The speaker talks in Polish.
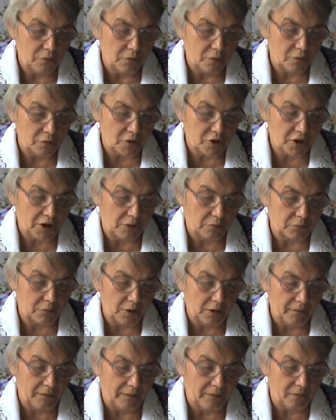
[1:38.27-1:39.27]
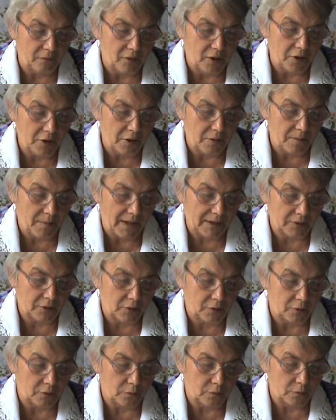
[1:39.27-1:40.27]
i ukształtował w łonie
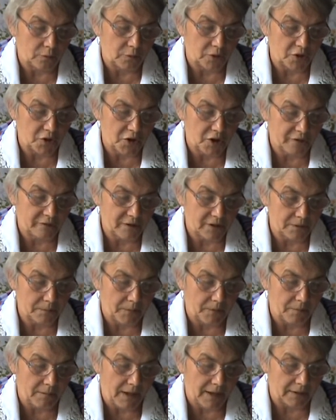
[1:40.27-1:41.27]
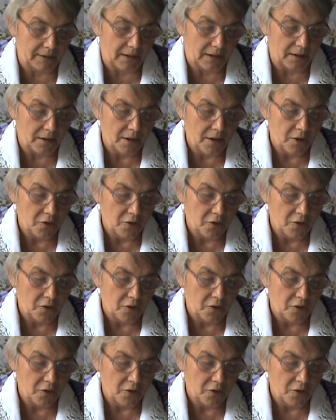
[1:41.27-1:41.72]
matki, który cię wspomaga.